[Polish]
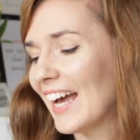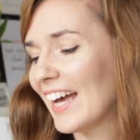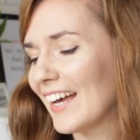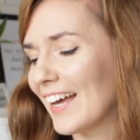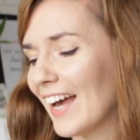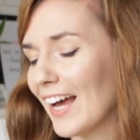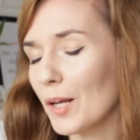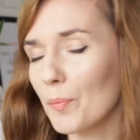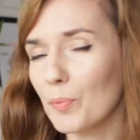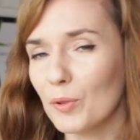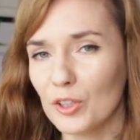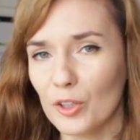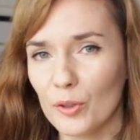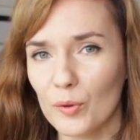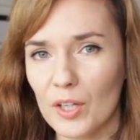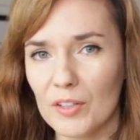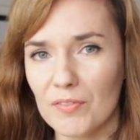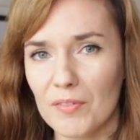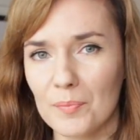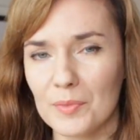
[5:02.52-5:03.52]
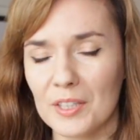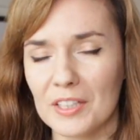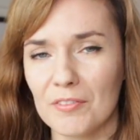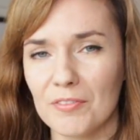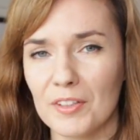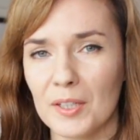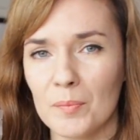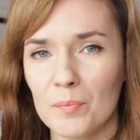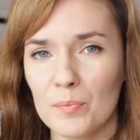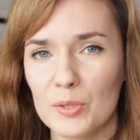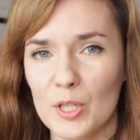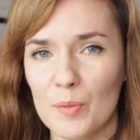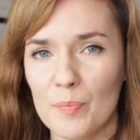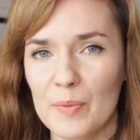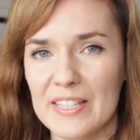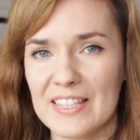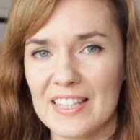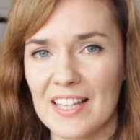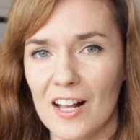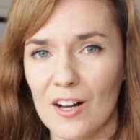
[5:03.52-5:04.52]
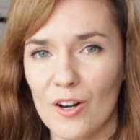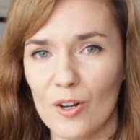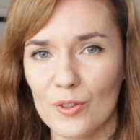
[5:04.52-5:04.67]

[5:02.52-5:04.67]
e, ale podlinkuję Wam ten film, przepis na